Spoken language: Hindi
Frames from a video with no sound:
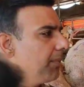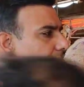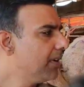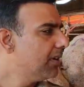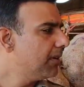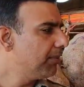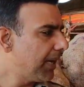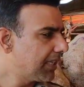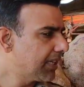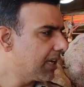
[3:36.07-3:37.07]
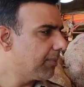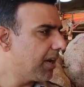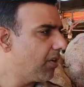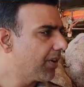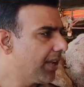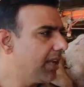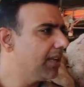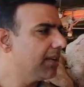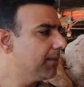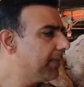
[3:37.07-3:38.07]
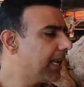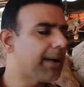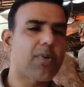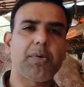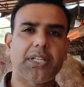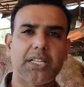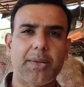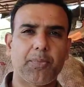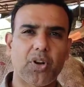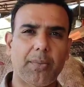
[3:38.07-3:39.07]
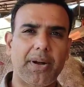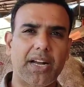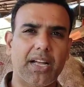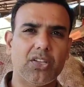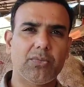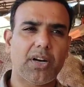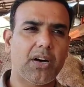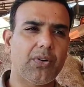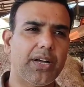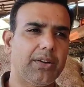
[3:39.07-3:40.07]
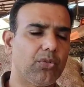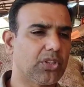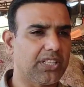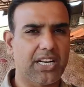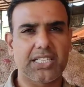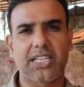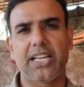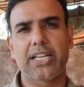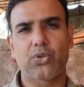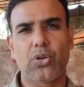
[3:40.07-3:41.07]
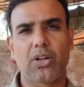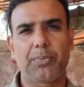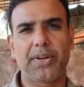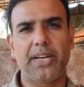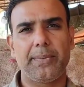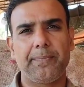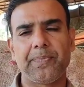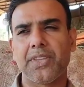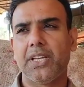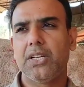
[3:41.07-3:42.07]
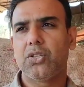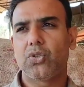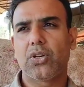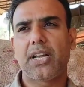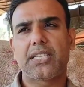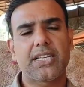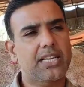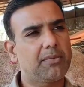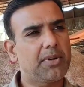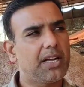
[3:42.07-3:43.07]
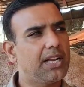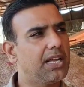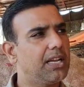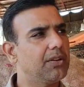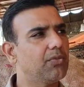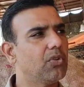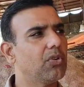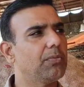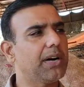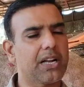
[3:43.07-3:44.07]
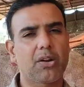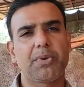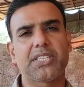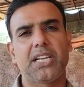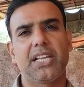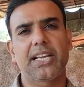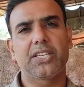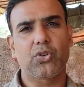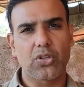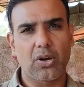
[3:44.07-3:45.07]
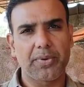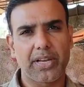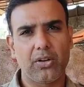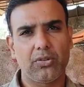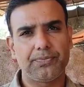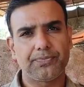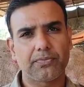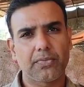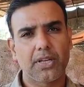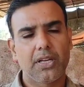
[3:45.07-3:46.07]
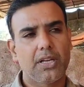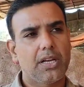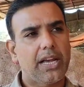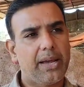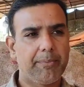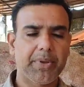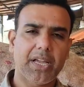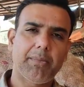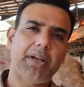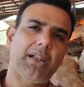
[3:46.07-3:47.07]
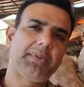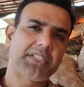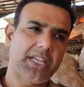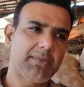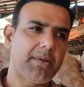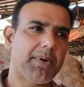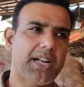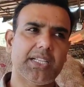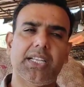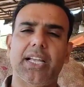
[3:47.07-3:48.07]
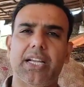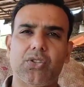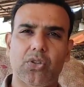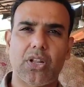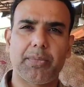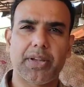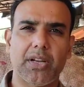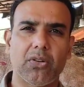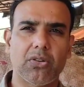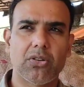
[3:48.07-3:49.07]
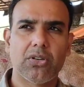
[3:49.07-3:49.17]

अब बात करें भाव की मैंने आपको बता दिया पूना बेल्ट का जो भाव है वो तेरह से लेके सोलह रुपए है हम्म। जो नासिक के माल है वो बारह रुपए से लेके चौदह रुपए किलो अच्छा जी एमपी के माल भी सेम है बारह से लेके चौदह रुपए किलो